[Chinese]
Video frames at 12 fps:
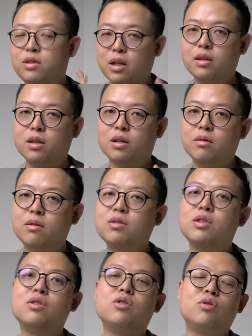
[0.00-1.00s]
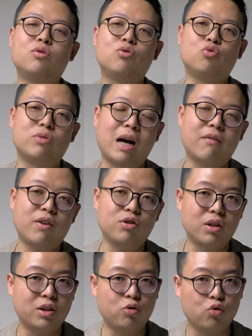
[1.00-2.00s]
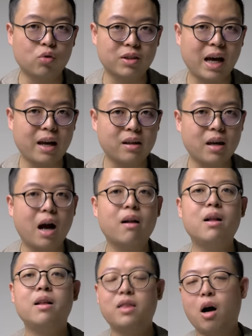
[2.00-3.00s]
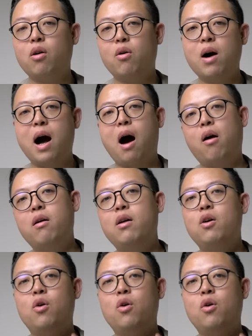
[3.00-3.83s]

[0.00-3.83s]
真的，其实煮咖啡就跟做菜一样，刀工好、